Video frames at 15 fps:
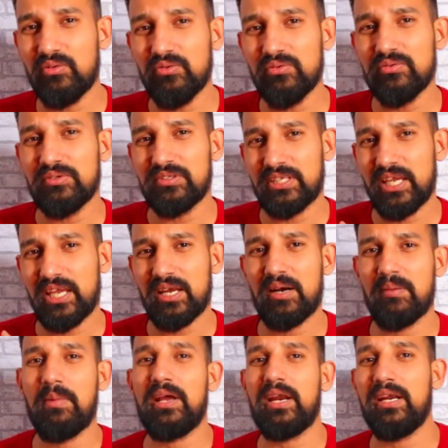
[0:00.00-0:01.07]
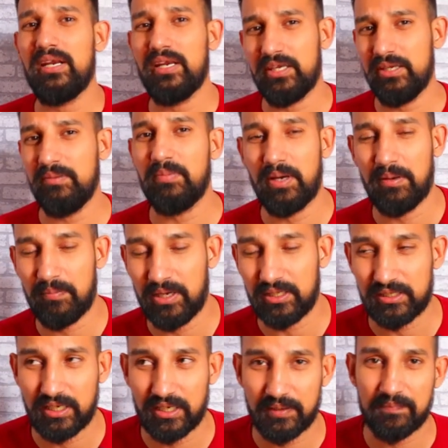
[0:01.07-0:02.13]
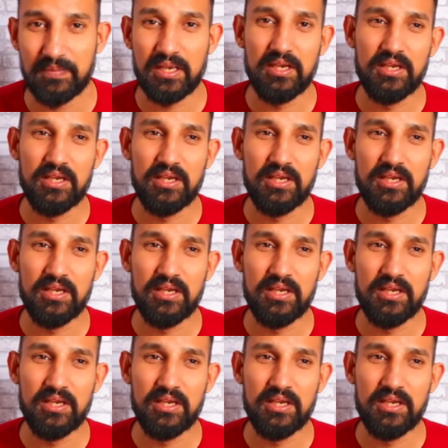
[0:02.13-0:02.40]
उनसे हमारा नहीं बन पाता है